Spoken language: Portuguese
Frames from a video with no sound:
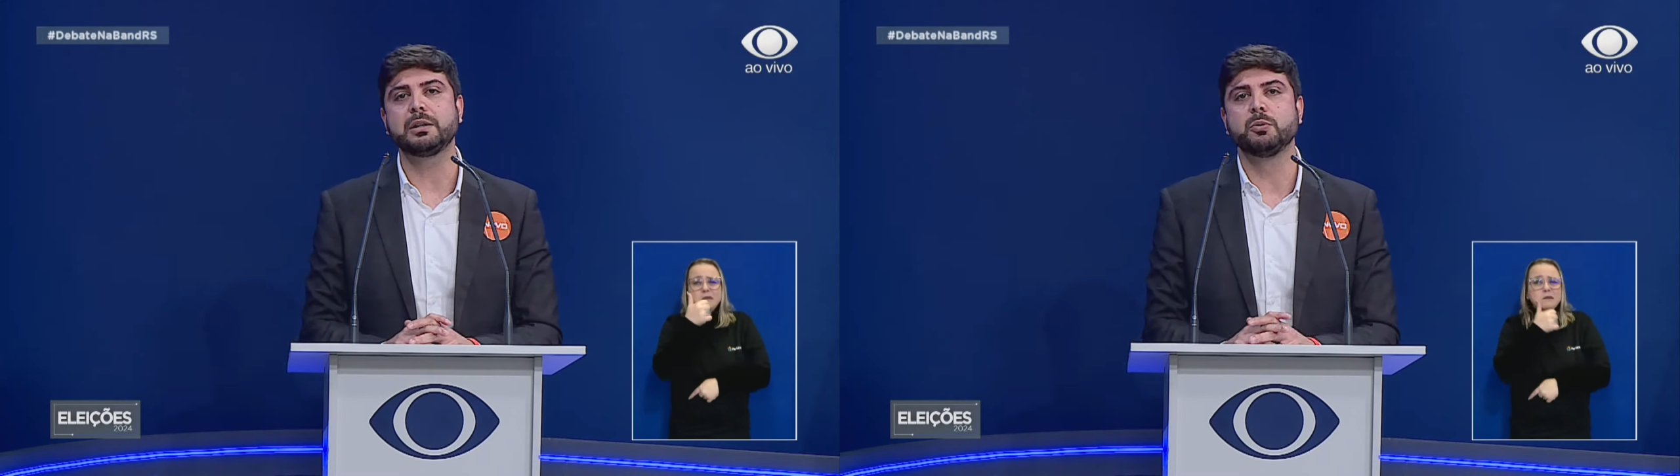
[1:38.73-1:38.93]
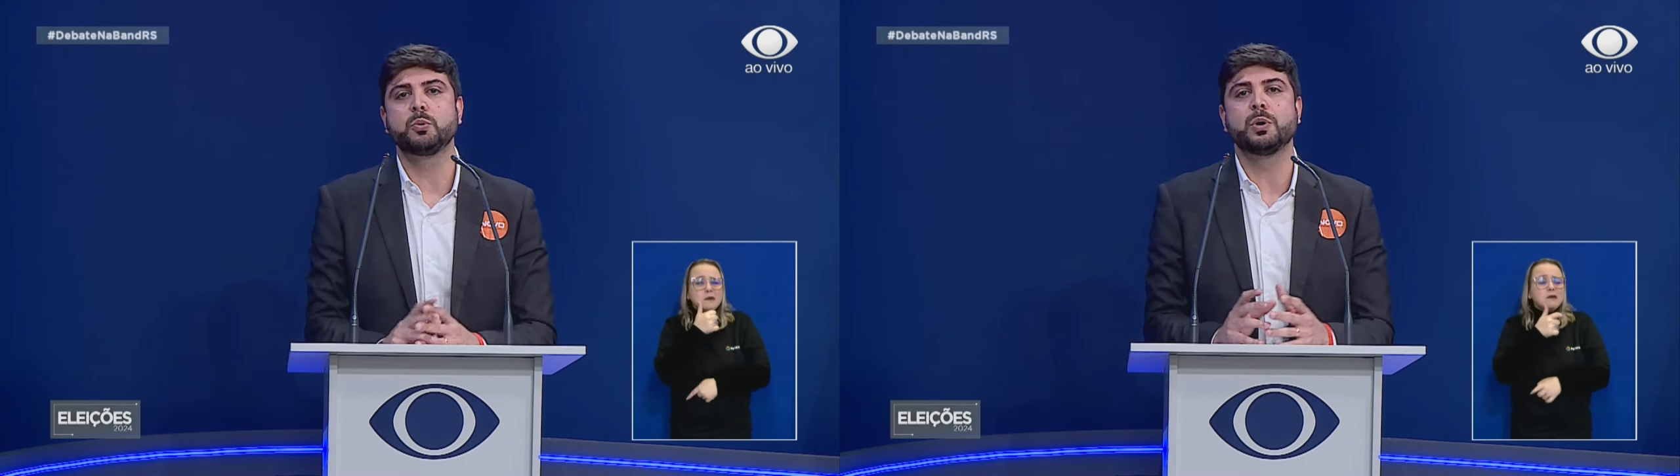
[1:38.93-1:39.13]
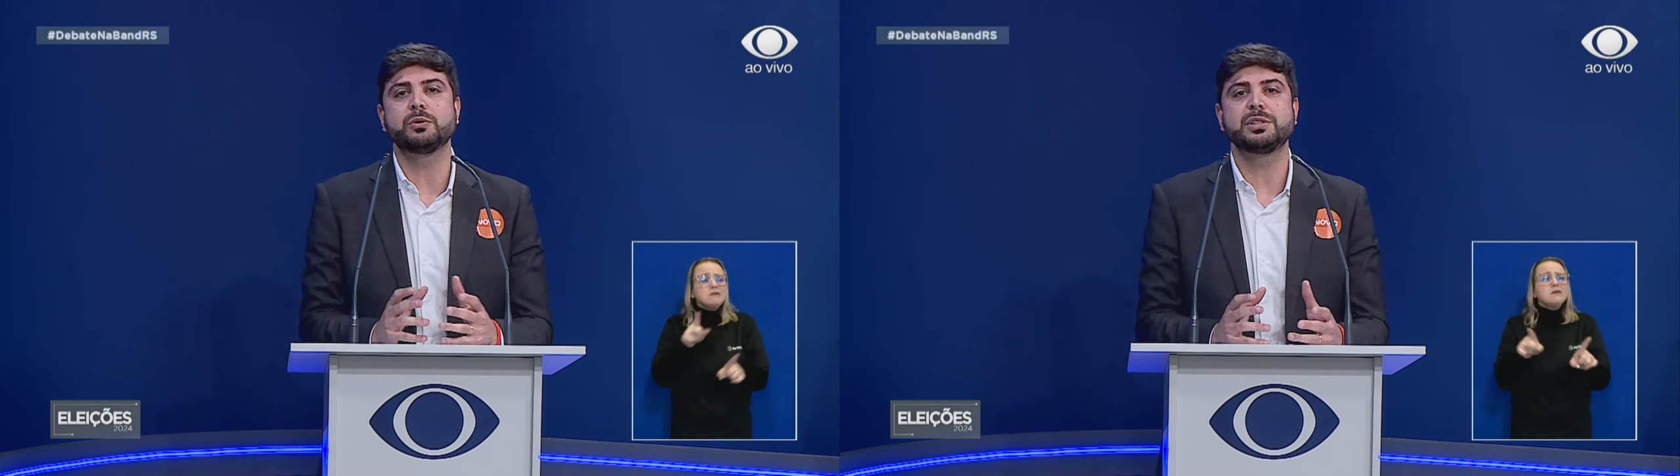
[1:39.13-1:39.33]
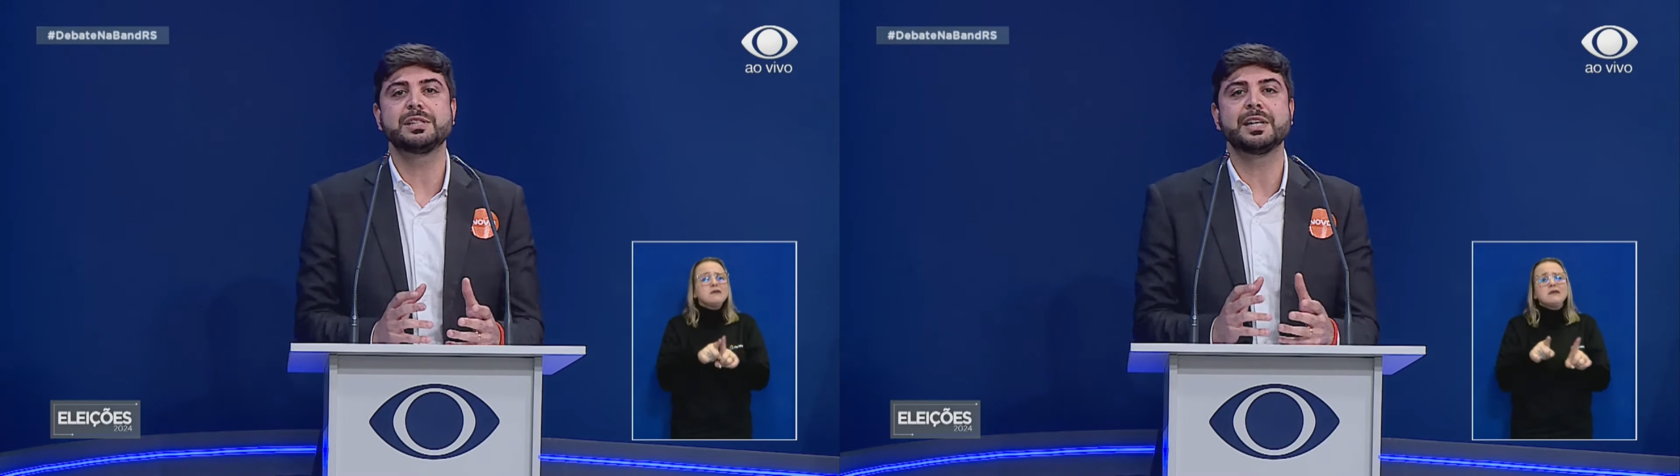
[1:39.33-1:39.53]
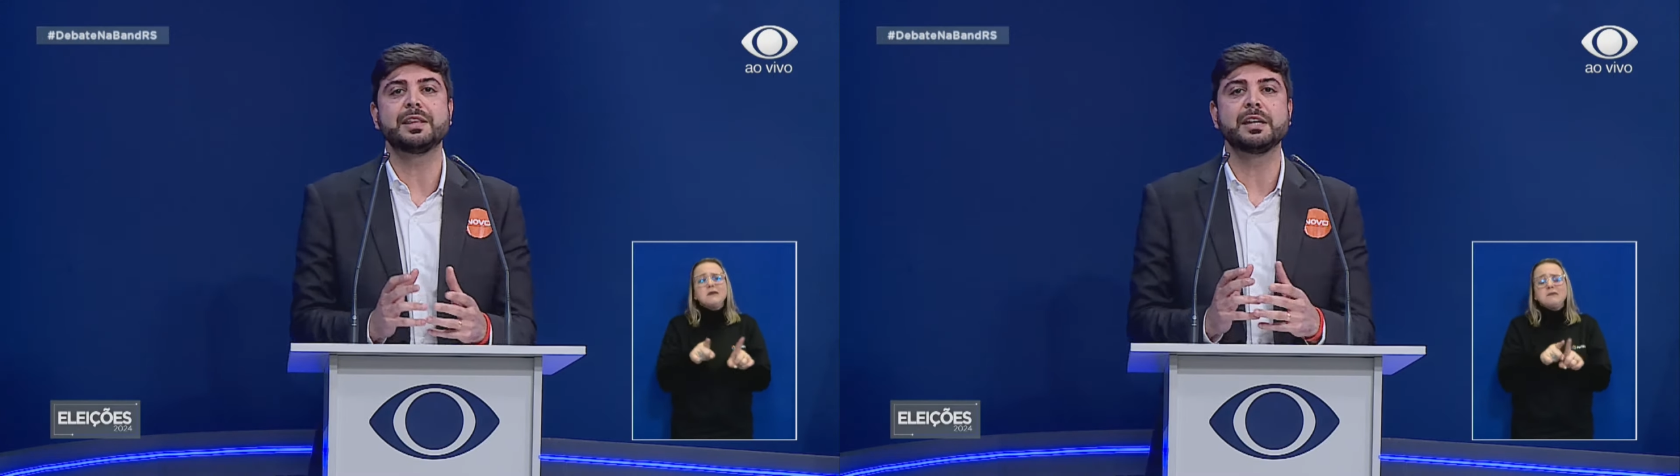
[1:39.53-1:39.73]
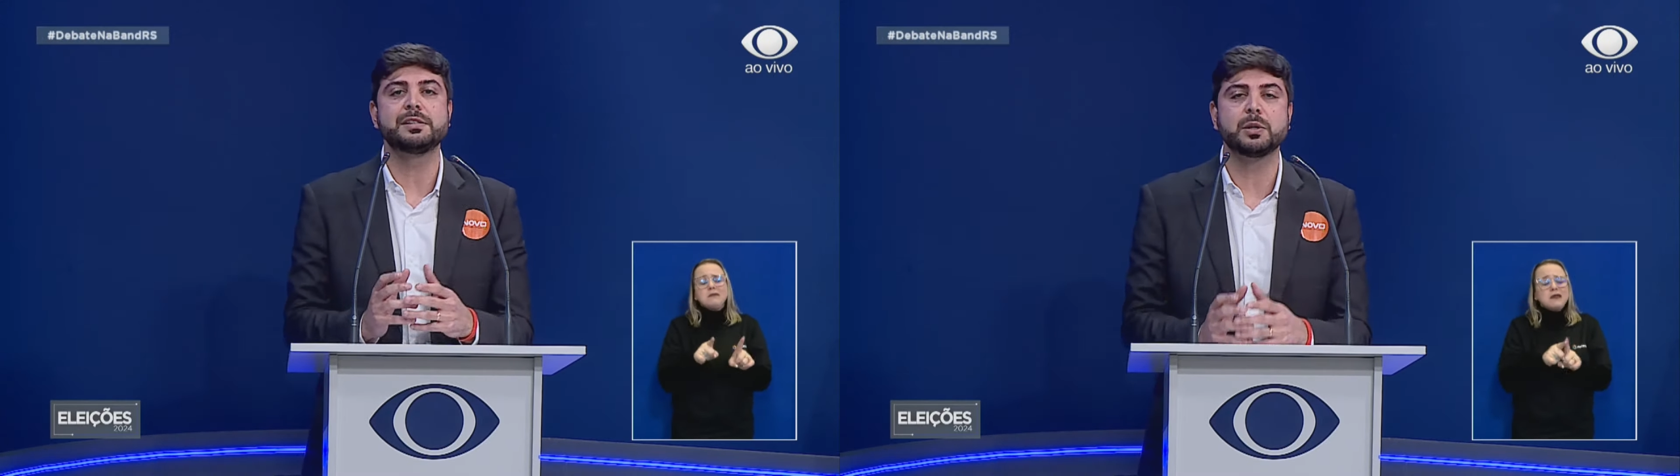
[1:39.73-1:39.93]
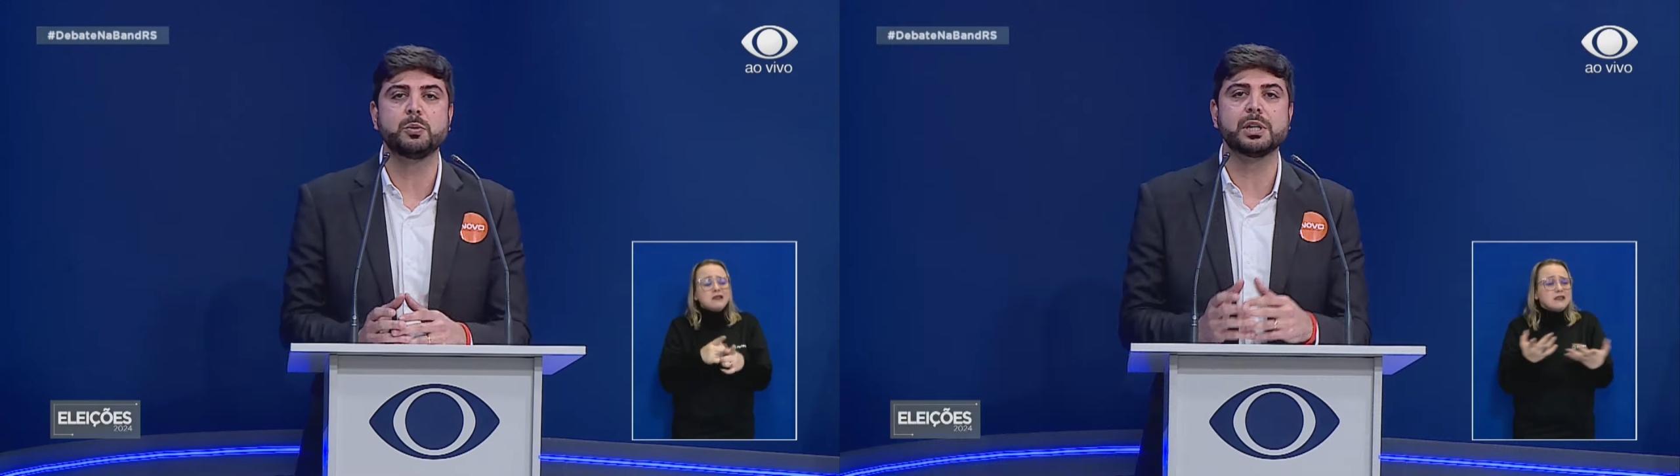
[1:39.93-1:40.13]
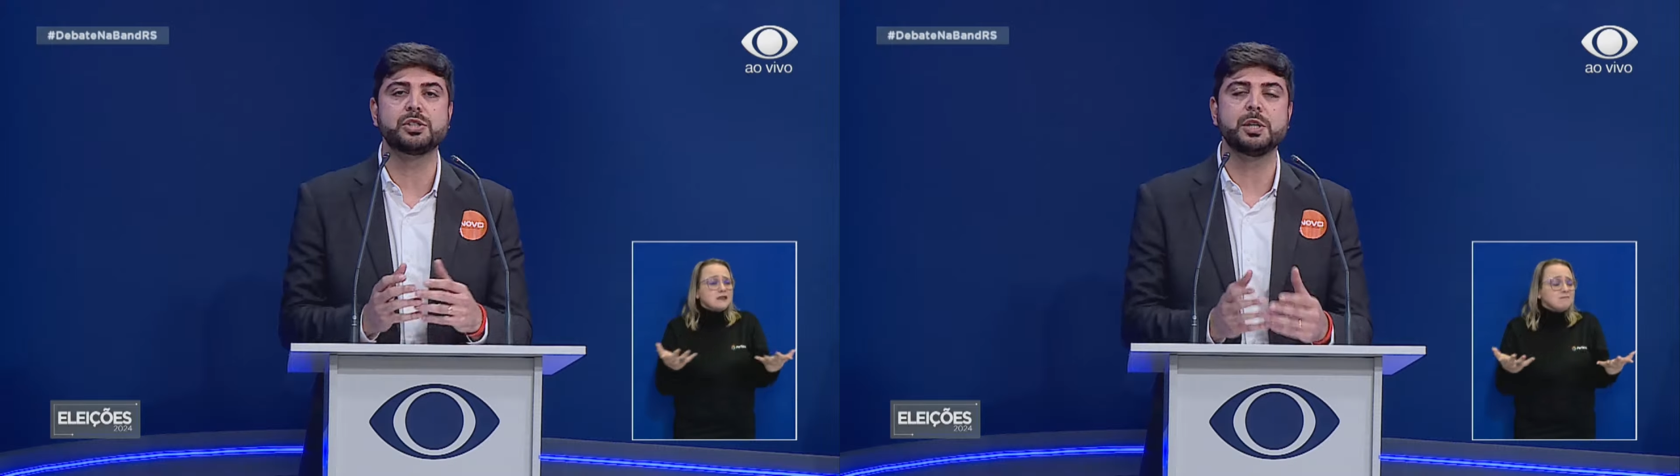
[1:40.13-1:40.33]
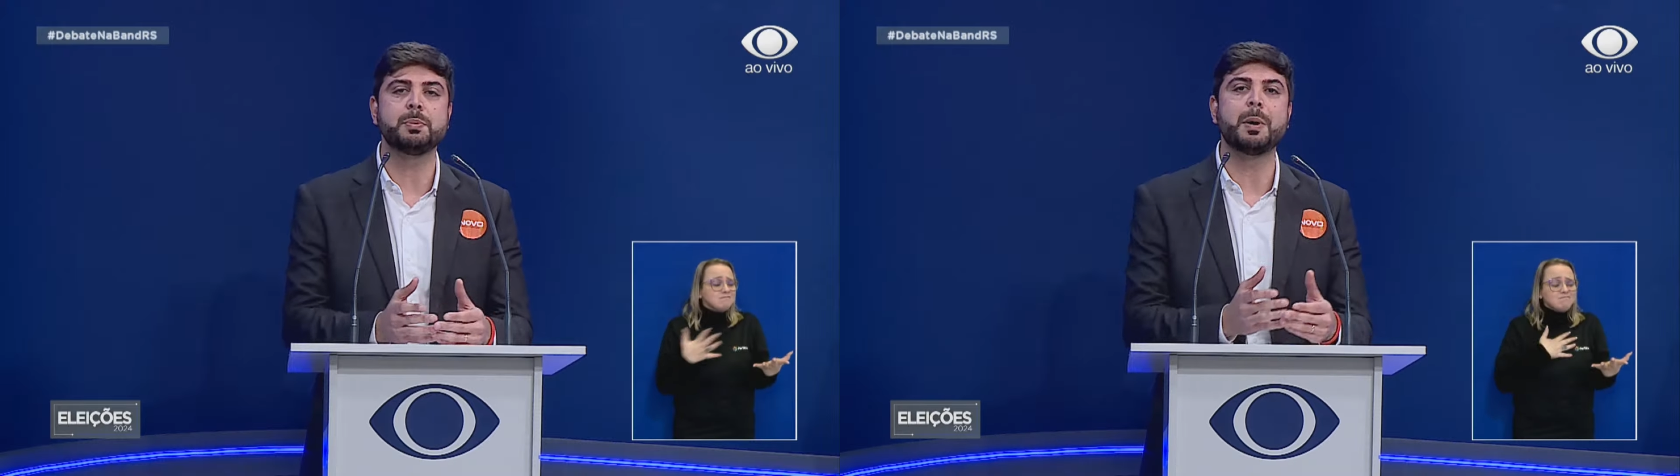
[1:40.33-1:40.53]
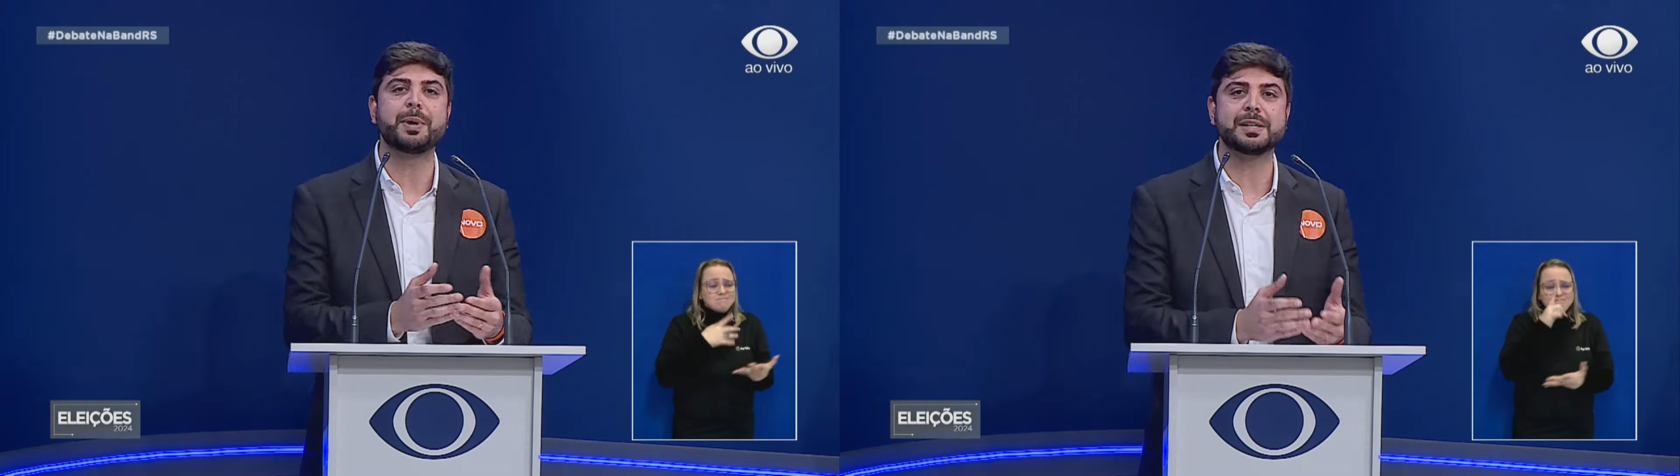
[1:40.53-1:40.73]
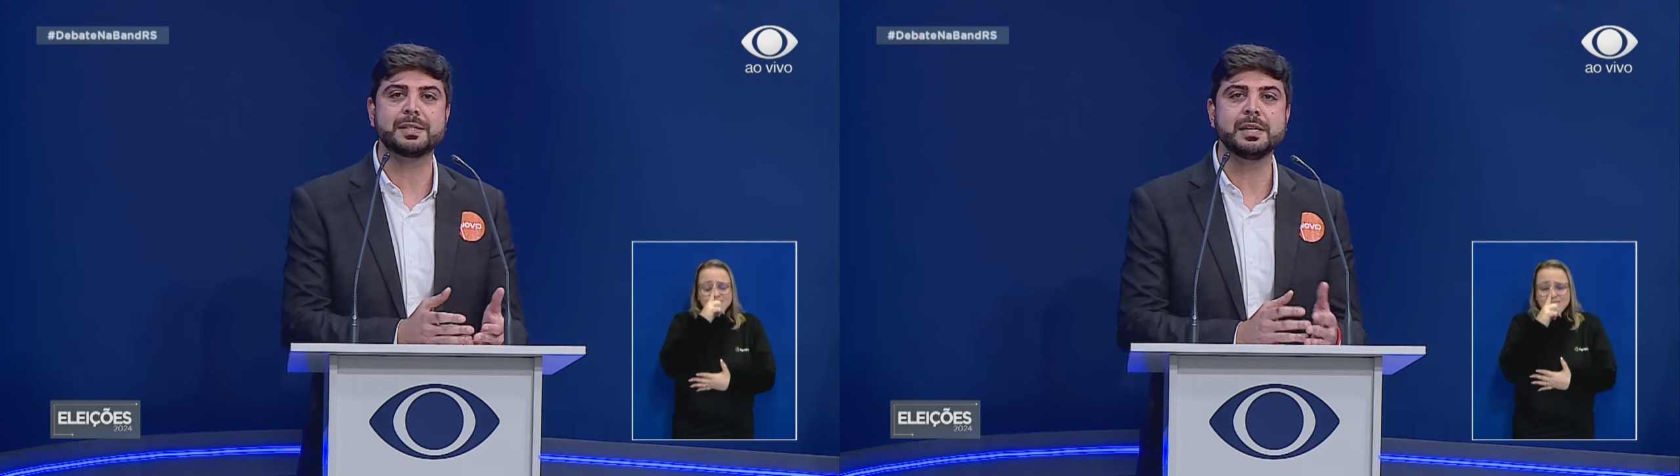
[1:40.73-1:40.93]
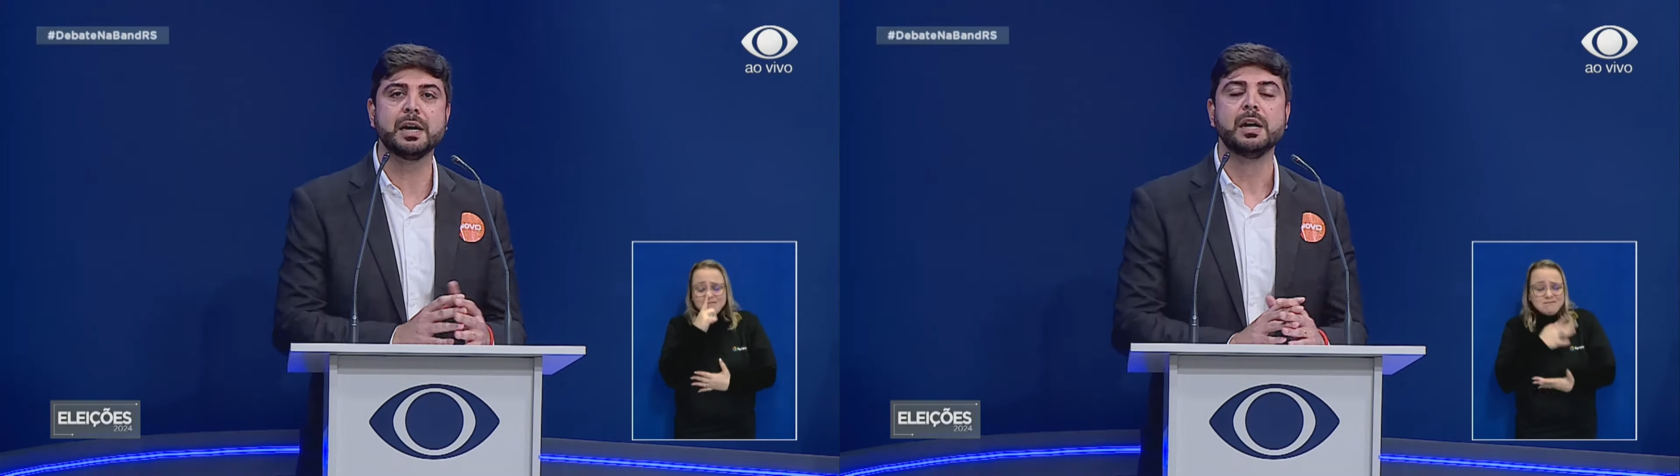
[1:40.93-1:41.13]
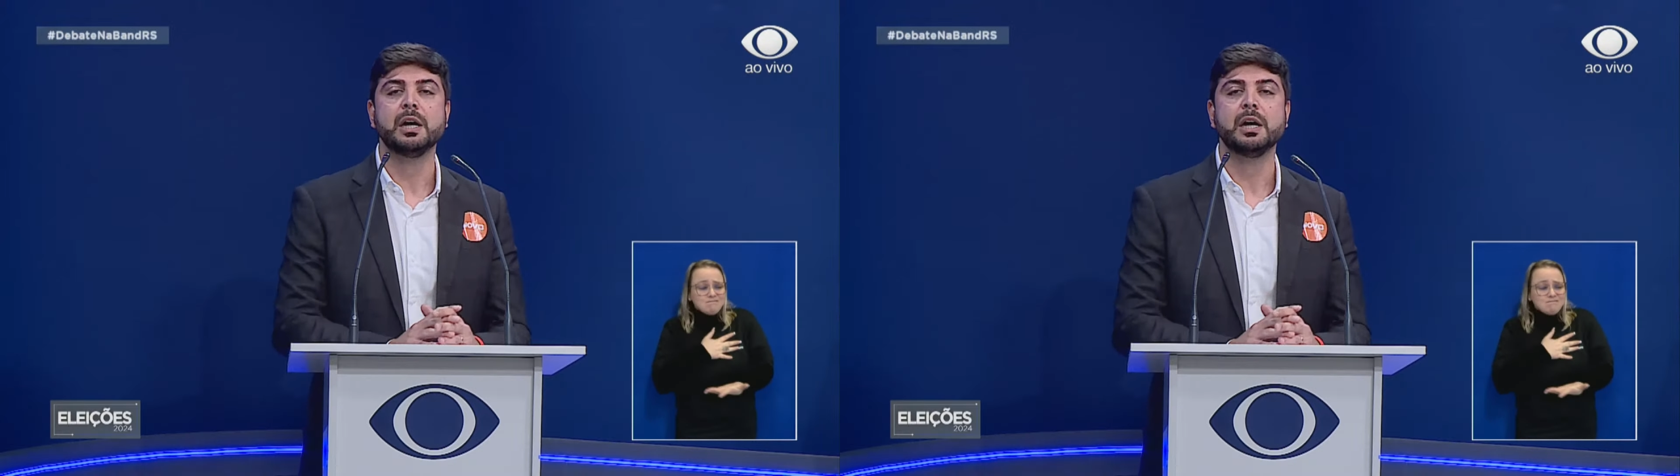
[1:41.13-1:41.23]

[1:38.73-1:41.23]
o quanto se sentem inseguras de ir para uma pracinha